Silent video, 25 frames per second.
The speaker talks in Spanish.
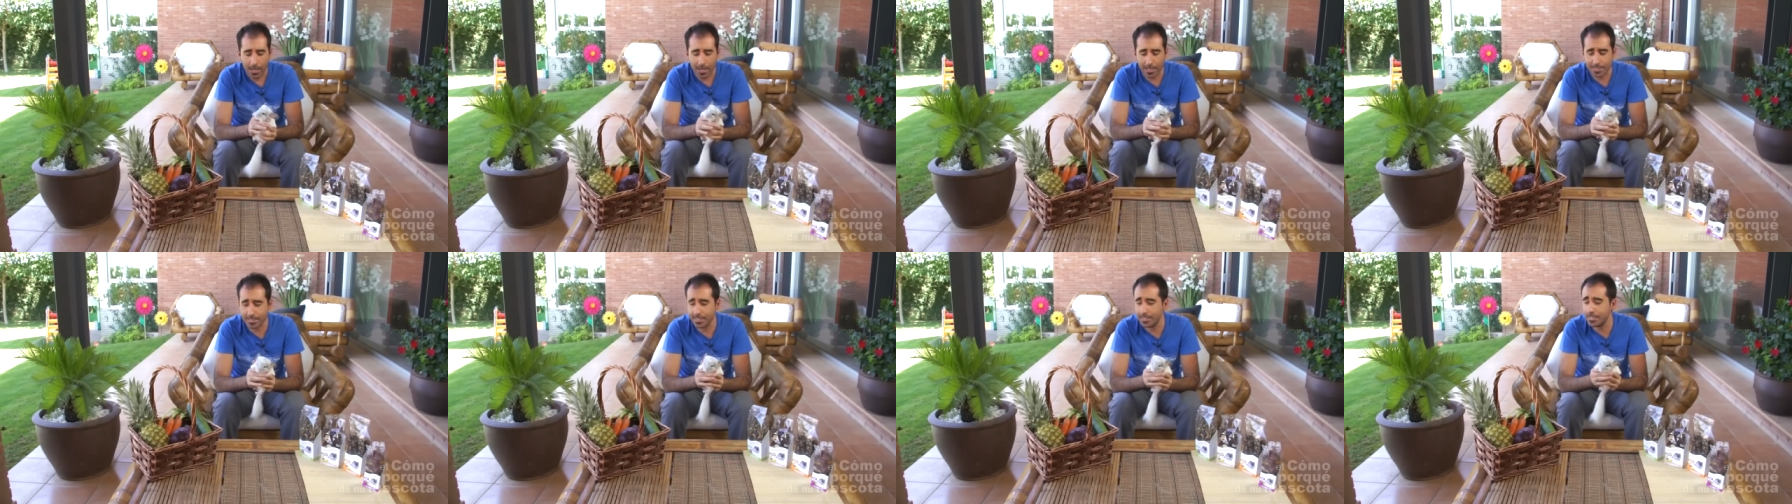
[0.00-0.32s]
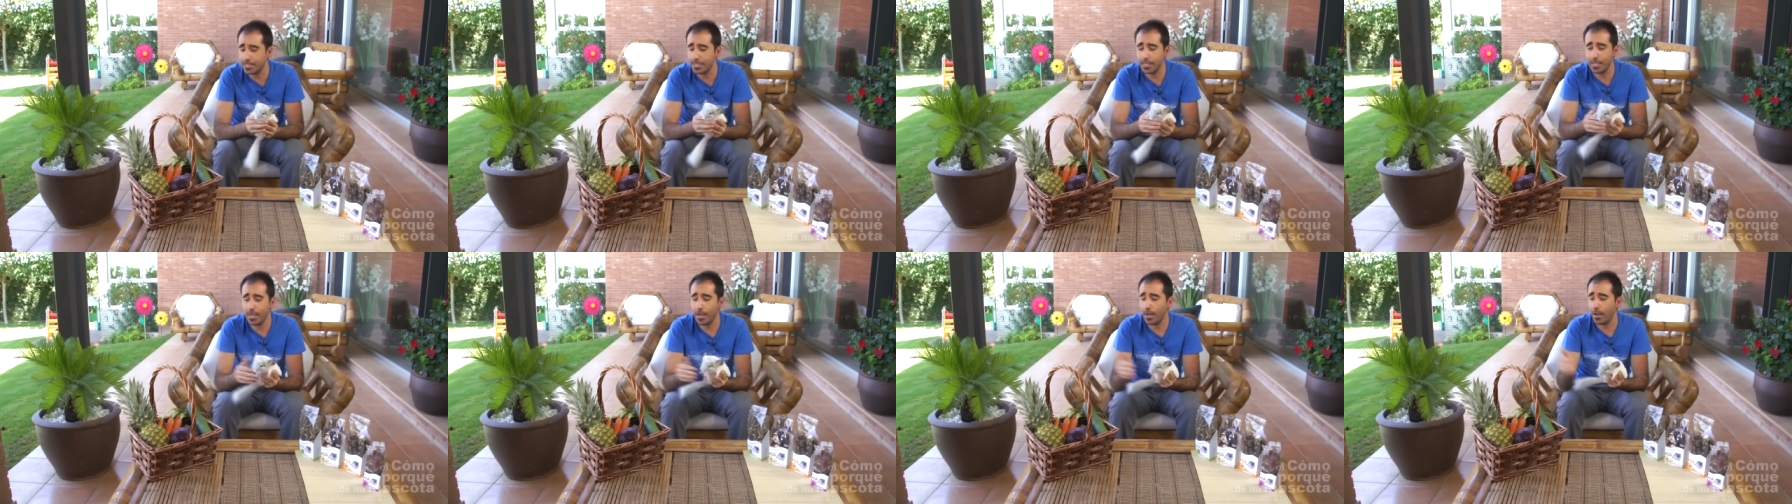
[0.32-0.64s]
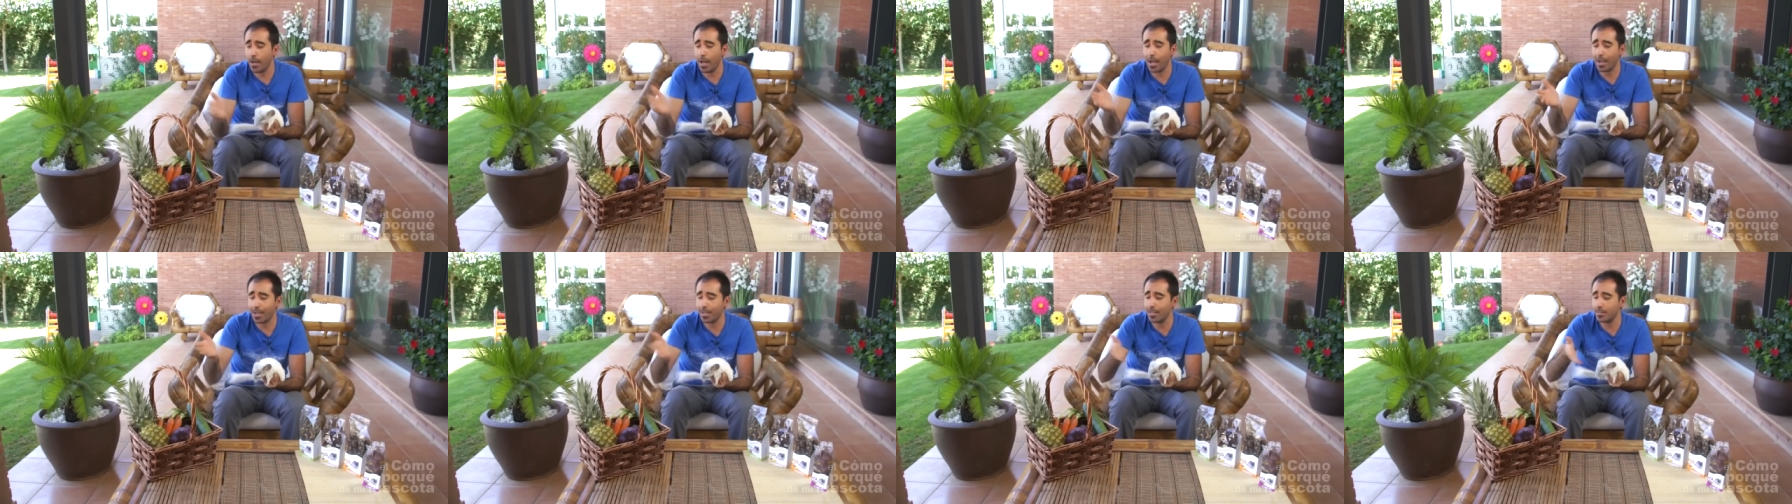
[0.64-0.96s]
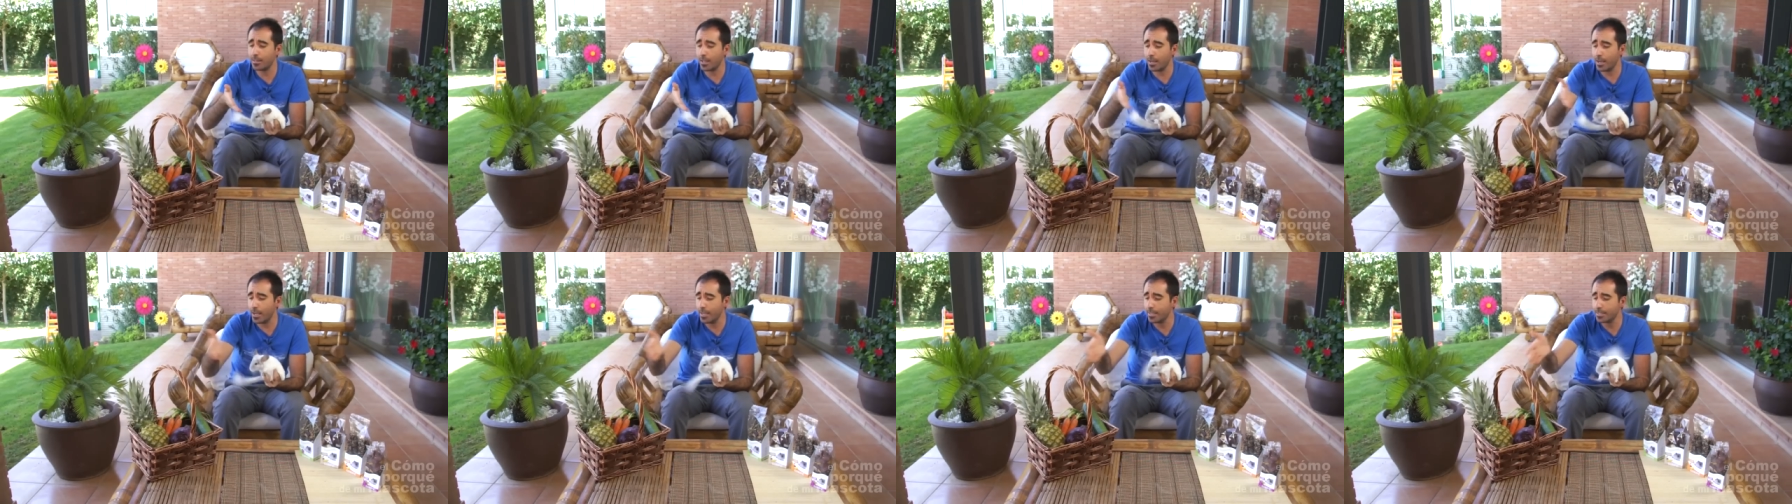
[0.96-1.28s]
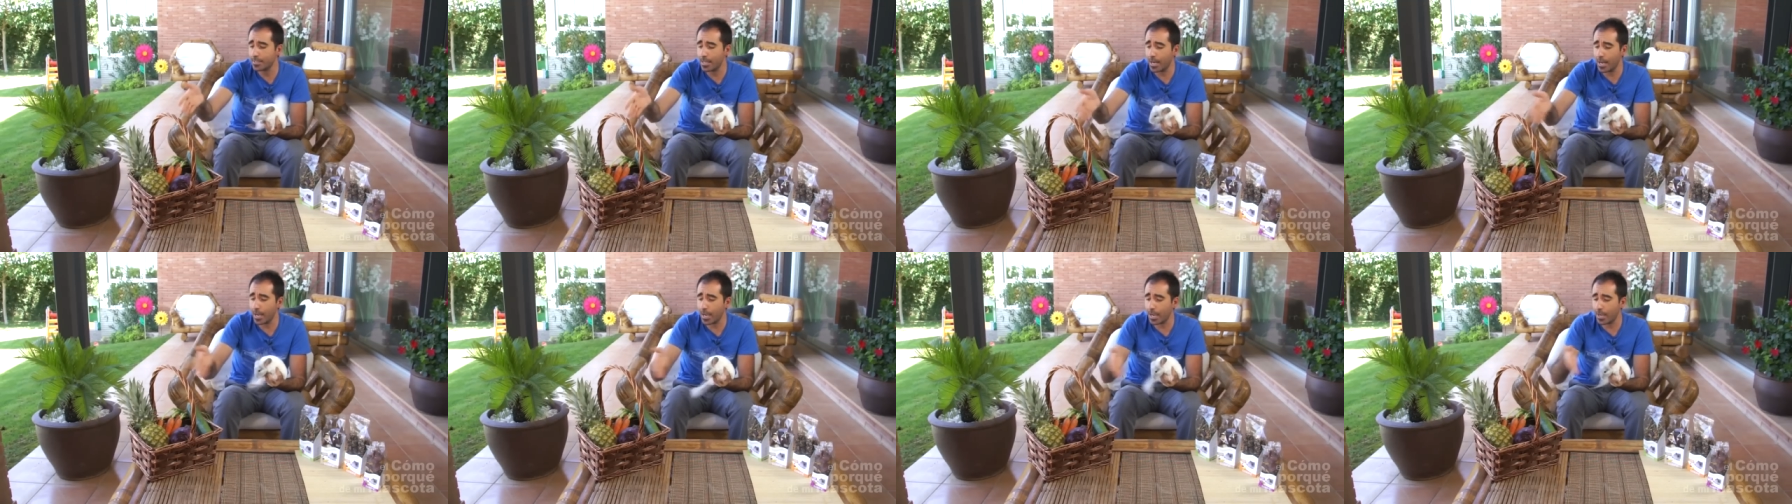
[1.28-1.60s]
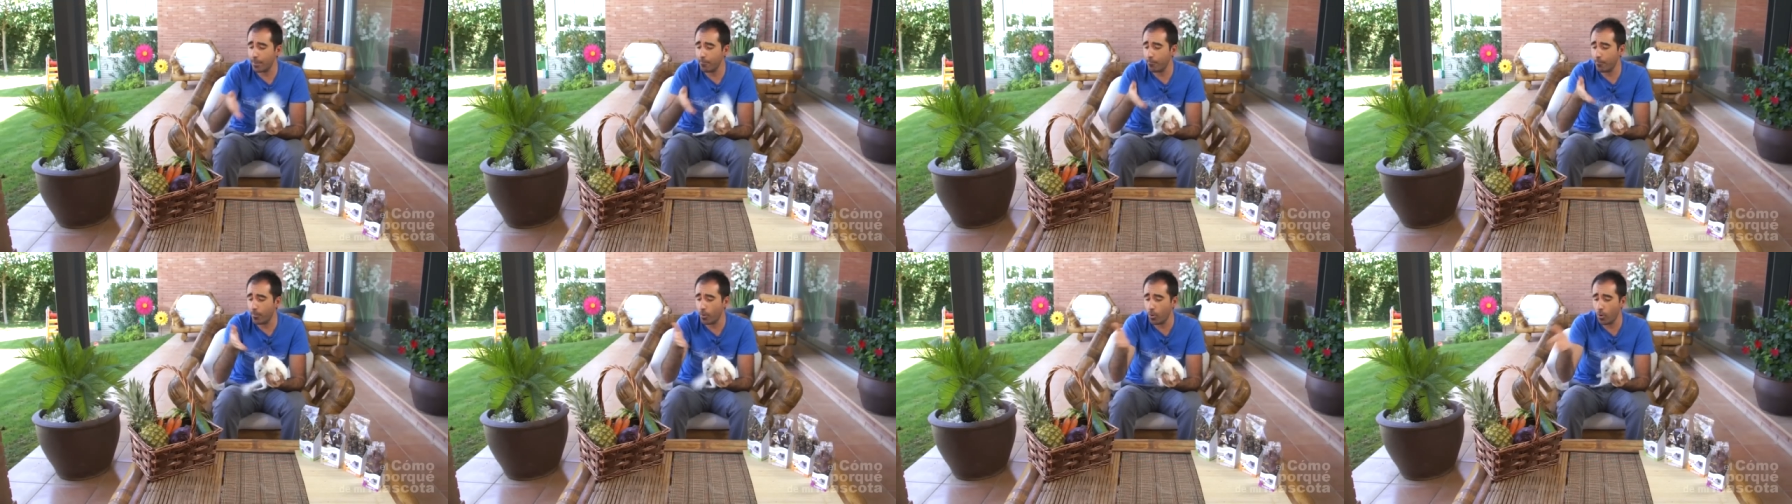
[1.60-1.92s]
la chinchilla. Aquí tenéis el
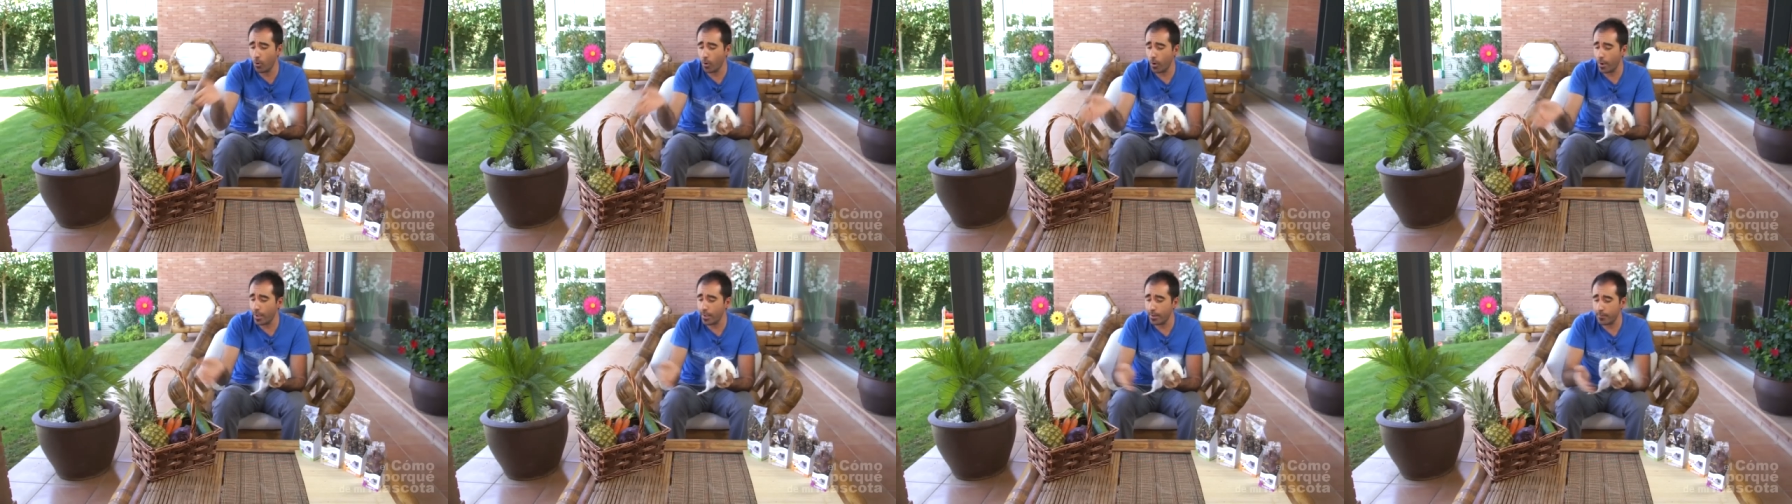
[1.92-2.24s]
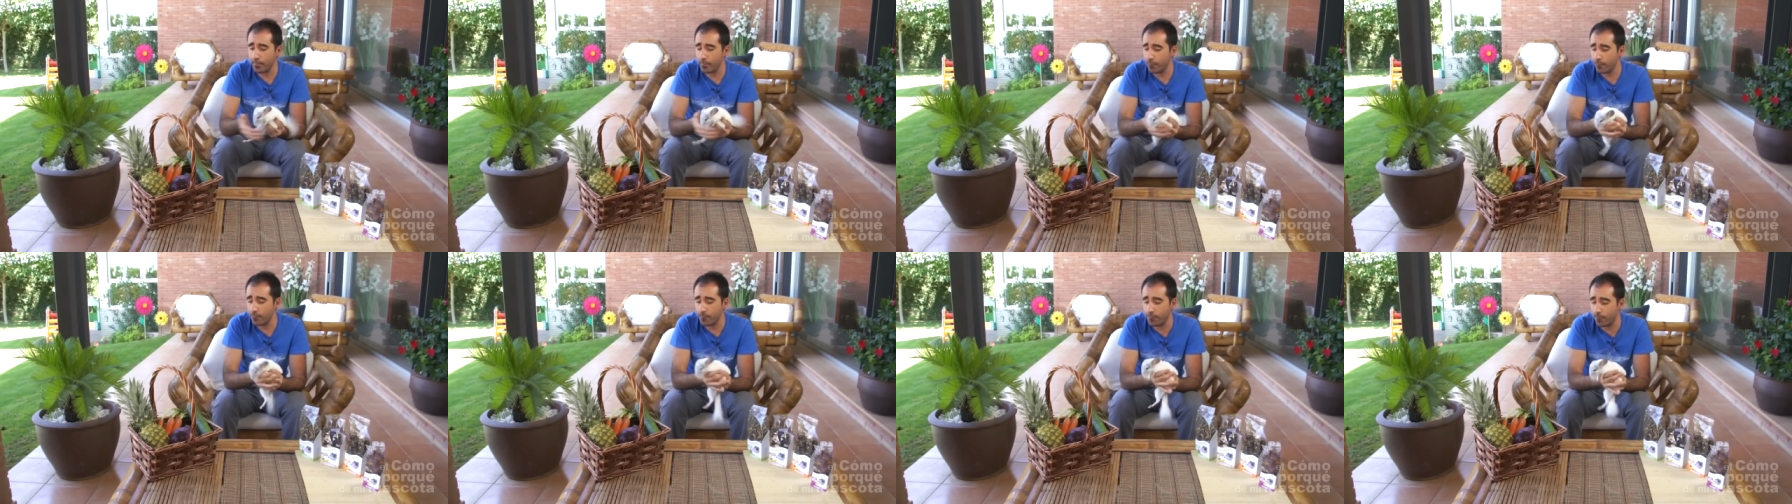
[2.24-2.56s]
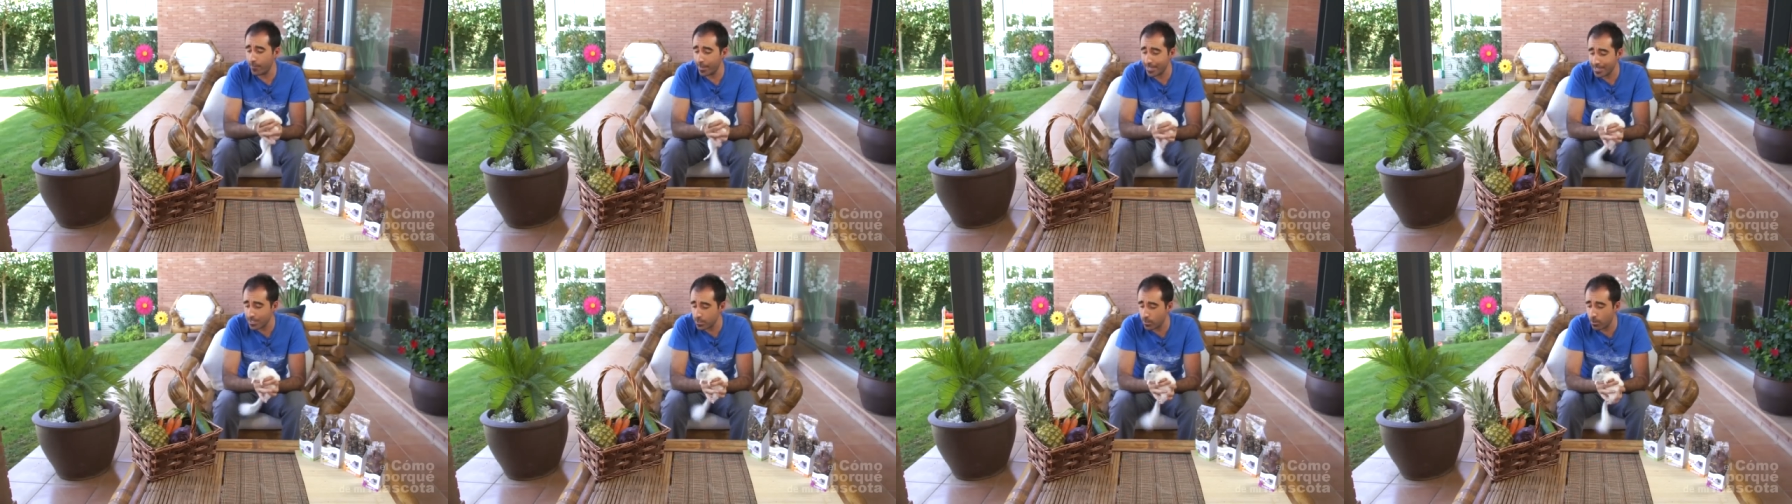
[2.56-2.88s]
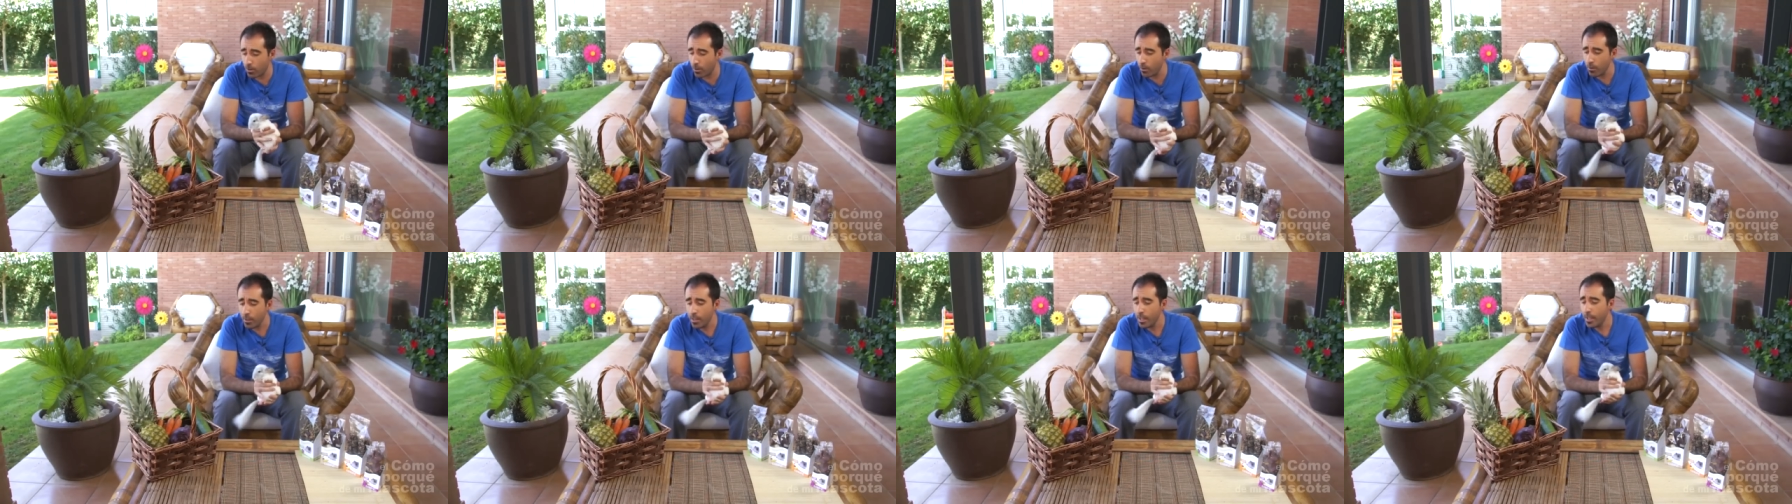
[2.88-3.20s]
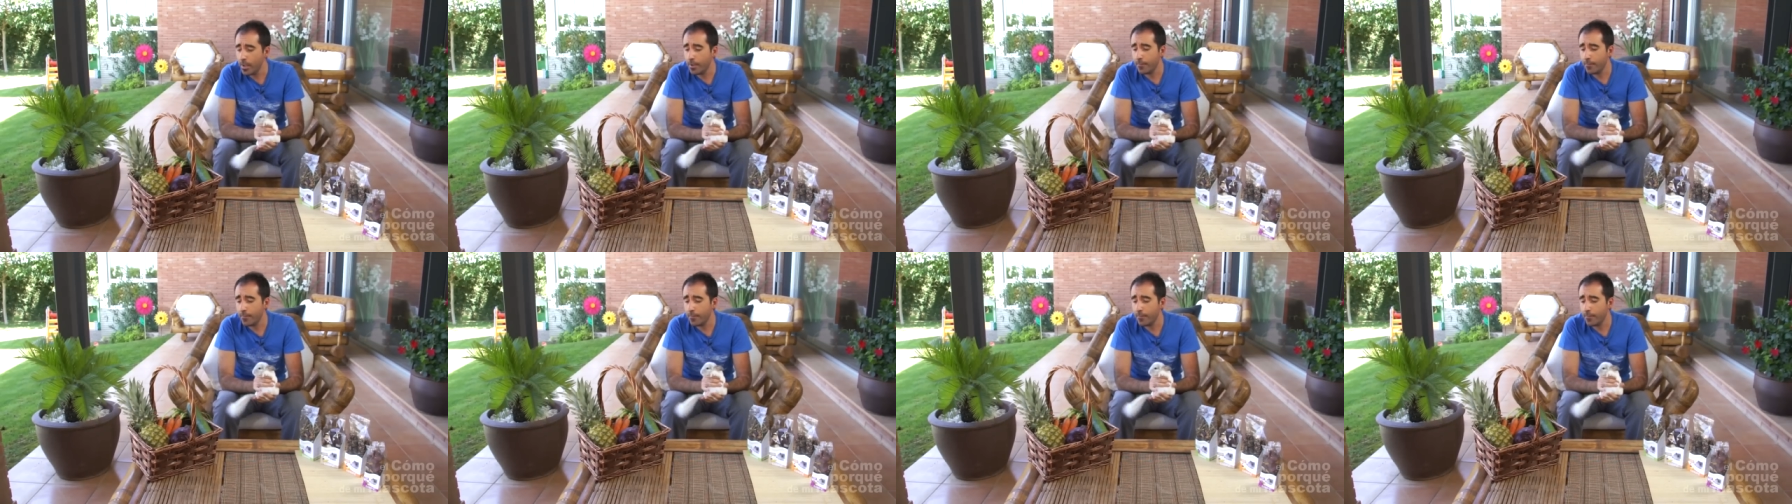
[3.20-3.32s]
ejemplo en fresco